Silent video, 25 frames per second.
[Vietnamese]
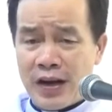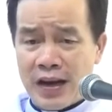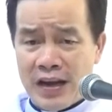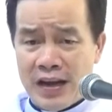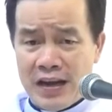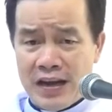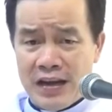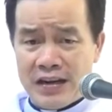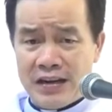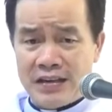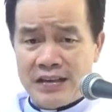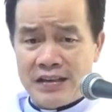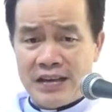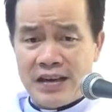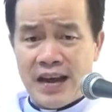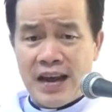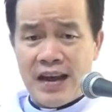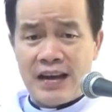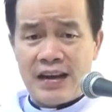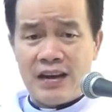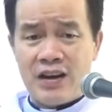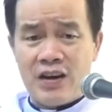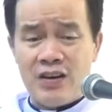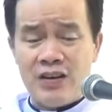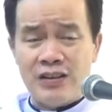kiện
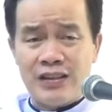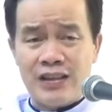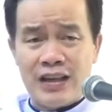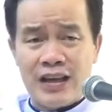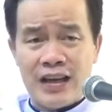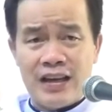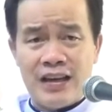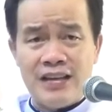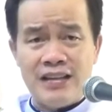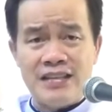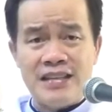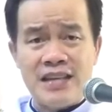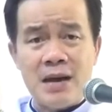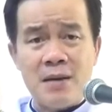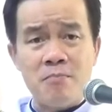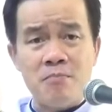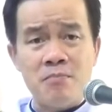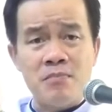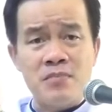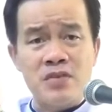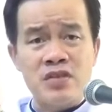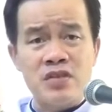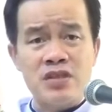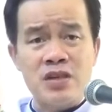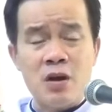để có thể
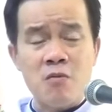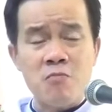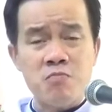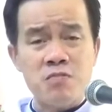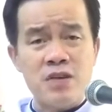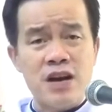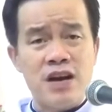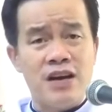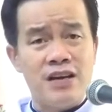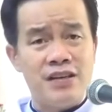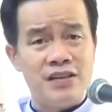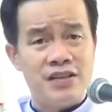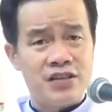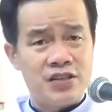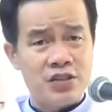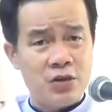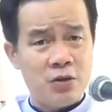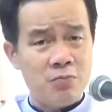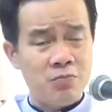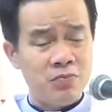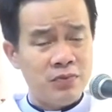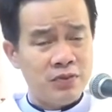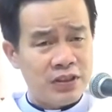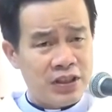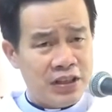chăm sóc đời
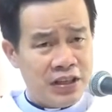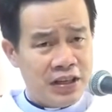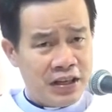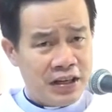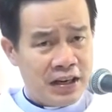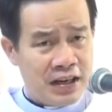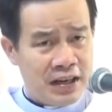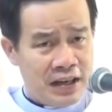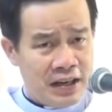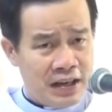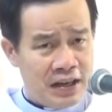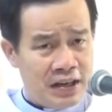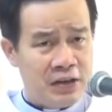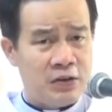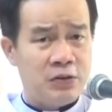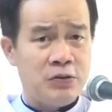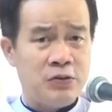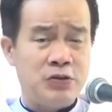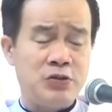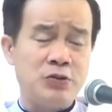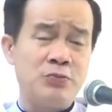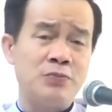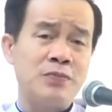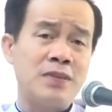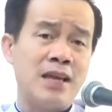sống thiêng liêng của
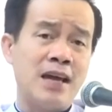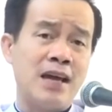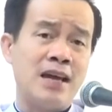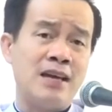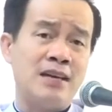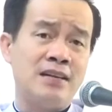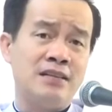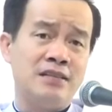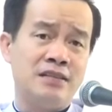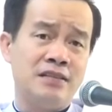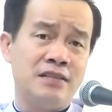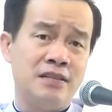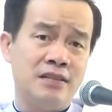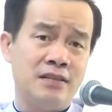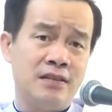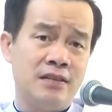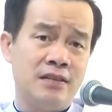chúng ta nữa